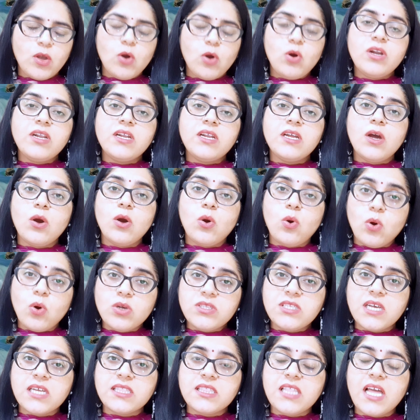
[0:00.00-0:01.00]
और हो
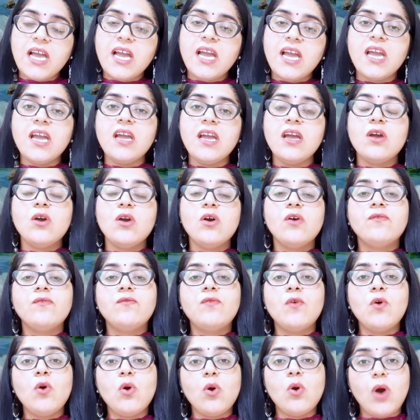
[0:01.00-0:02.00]
सकता है
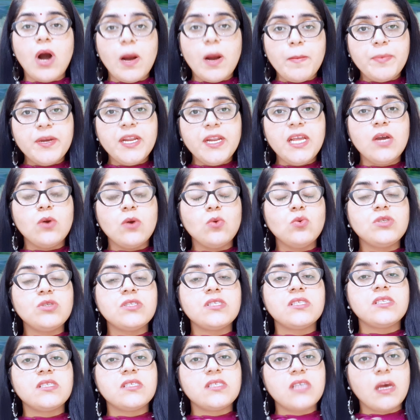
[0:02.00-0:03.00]
वो अपने उस
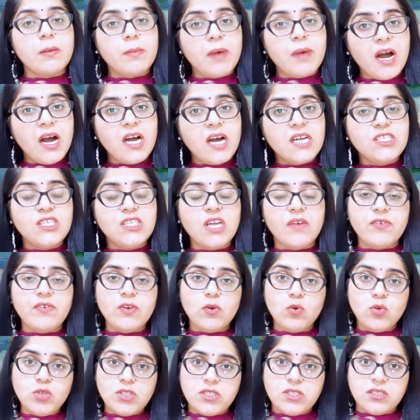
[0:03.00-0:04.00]
समाज या फिर
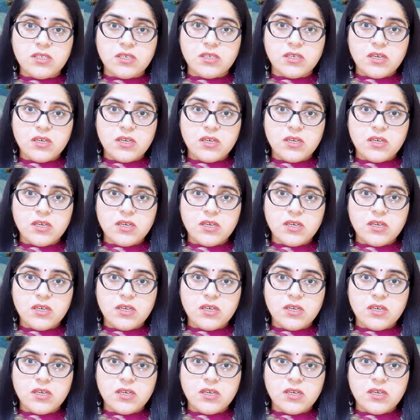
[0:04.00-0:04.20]
उस